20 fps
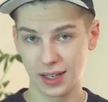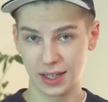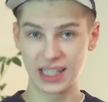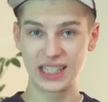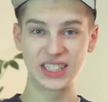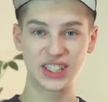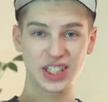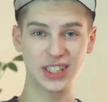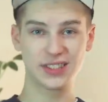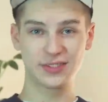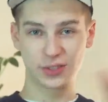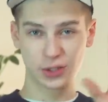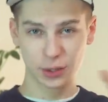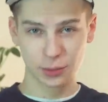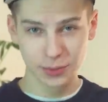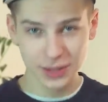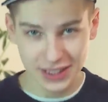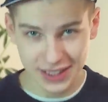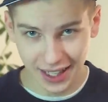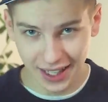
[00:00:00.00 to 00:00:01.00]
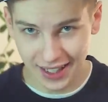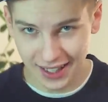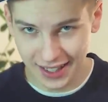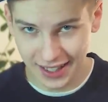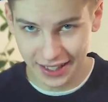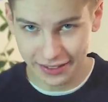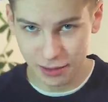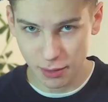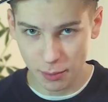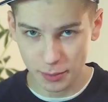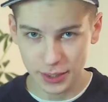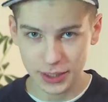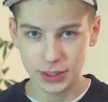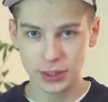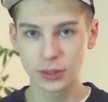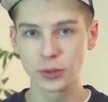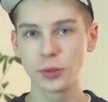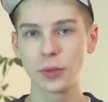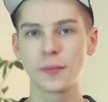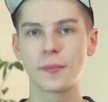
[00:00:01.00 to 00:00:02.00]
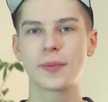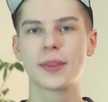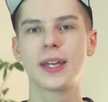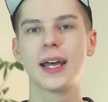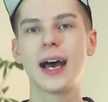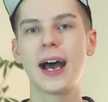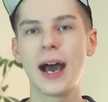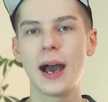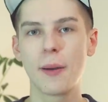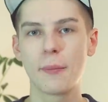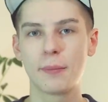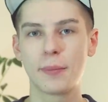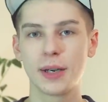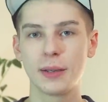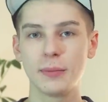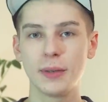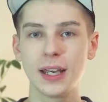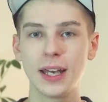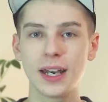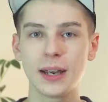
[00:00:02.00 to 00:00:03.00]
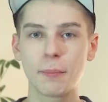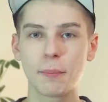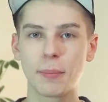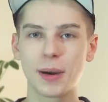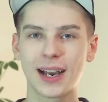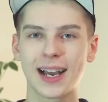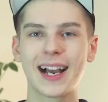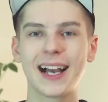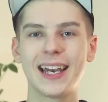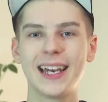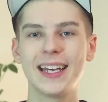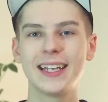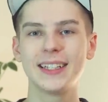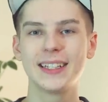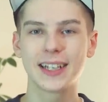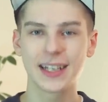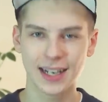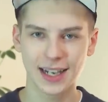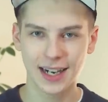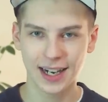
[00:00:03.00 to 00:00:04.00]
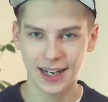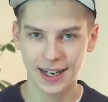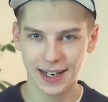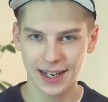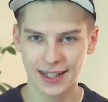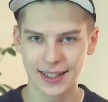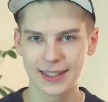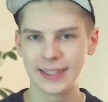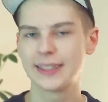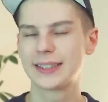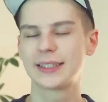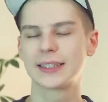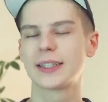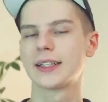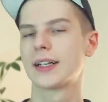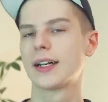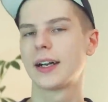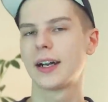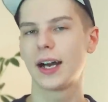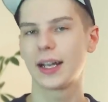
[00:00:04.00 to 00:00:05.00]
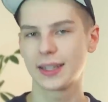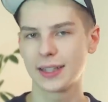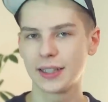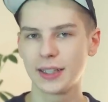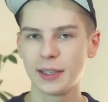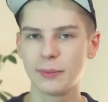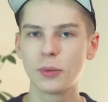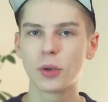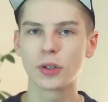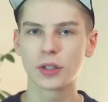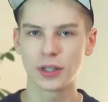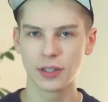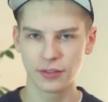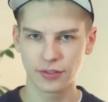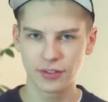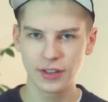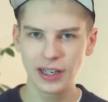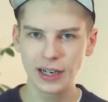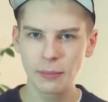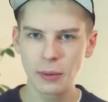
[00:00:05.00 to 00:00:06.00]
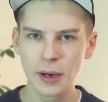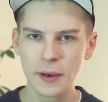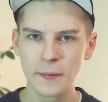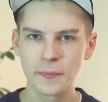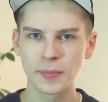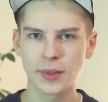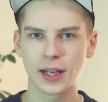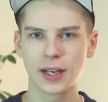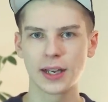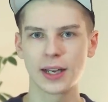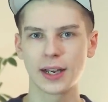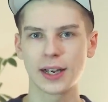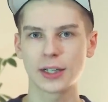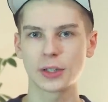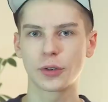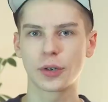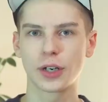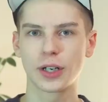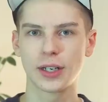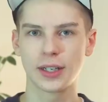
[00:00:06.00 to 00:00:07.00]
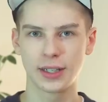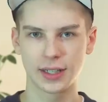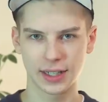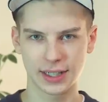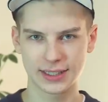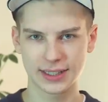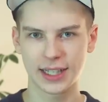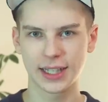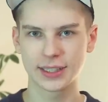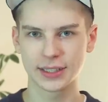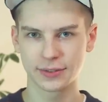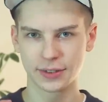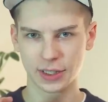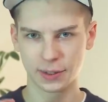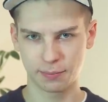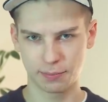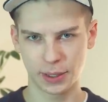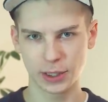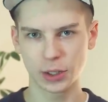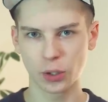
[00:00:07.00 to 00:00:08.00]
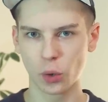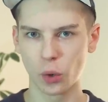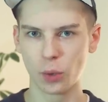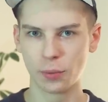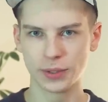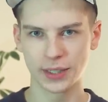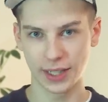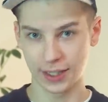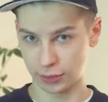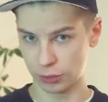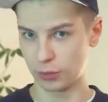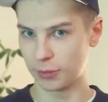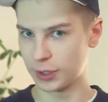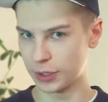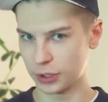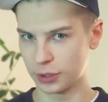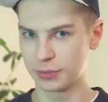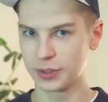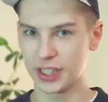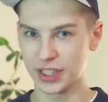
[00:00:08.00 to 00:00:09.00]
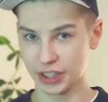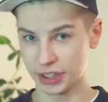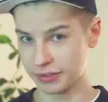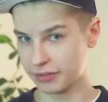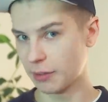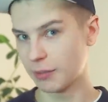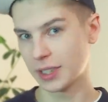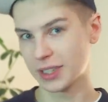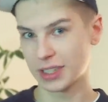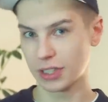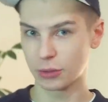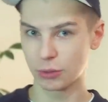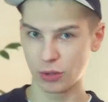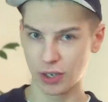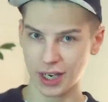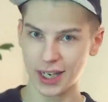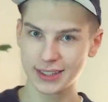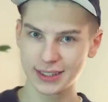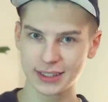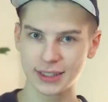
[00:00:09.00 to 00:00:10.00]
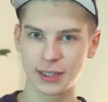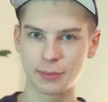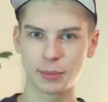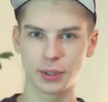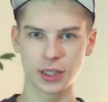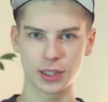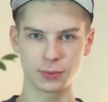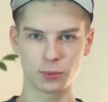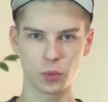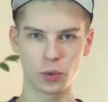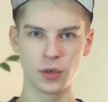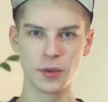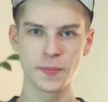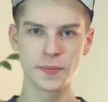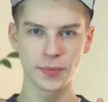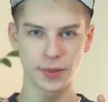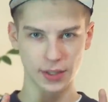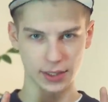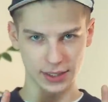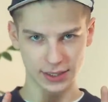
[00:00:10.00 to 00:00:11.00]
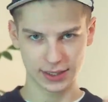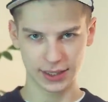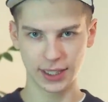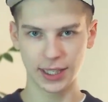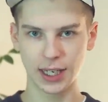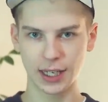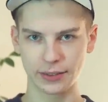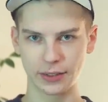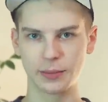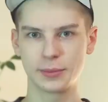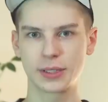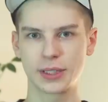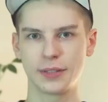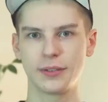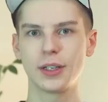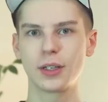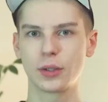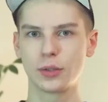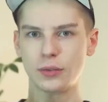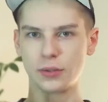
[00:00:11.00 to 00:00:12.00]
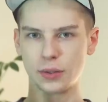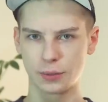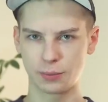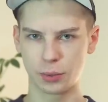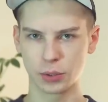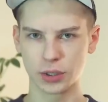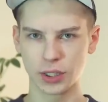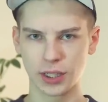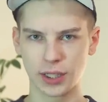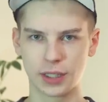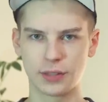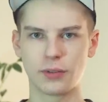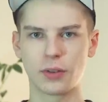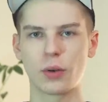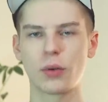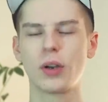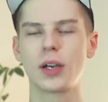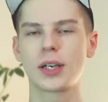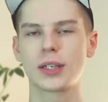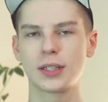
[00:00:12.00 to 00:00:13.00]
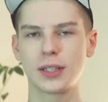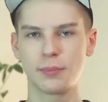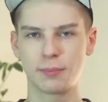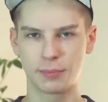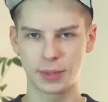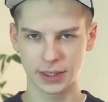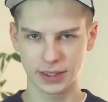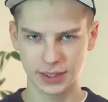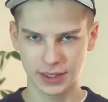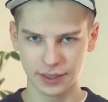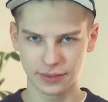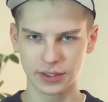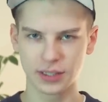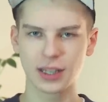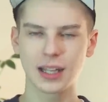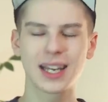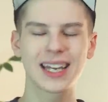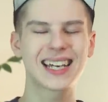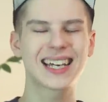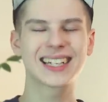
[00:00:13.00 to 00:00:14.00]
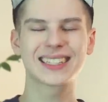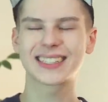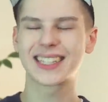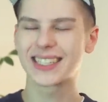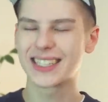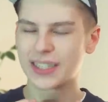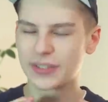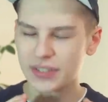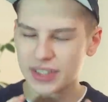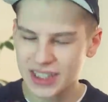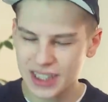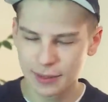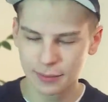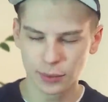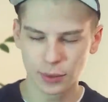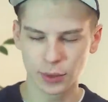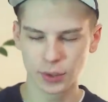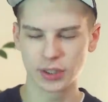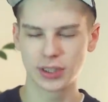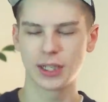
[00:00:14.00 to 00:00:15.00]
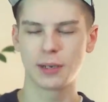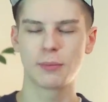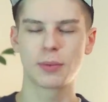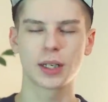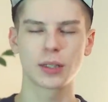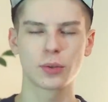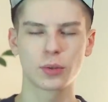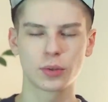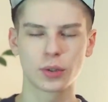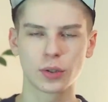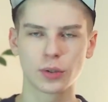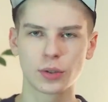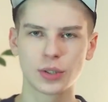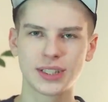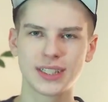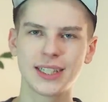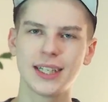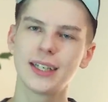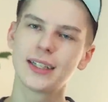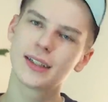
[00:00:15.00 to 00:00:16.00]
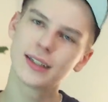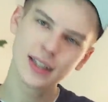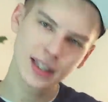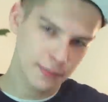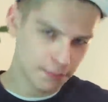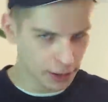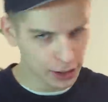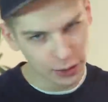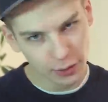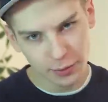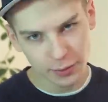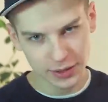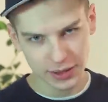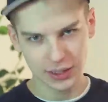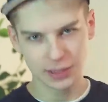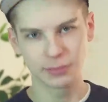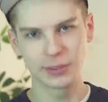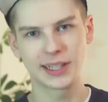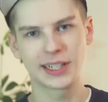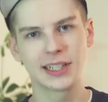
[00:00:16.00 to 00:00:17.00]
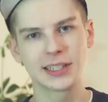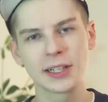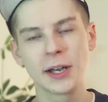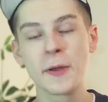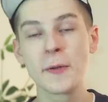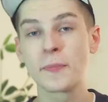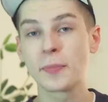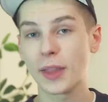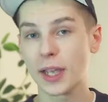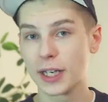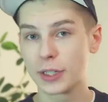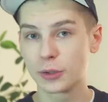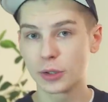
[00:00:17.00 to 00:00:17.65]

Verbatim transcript: Сейчас все быстренько я вам объясню. На примере поколения Крека есть э, одноименный фильм, э, который рассказывает подробно о том, о чем я сейчас вам расскажу кратенько, поэтому настоятельно вам советую вот после этого ролика там поставить лайк, рассказать всем друзьям про то, кто такой Сейн, и потом идти смотреть эту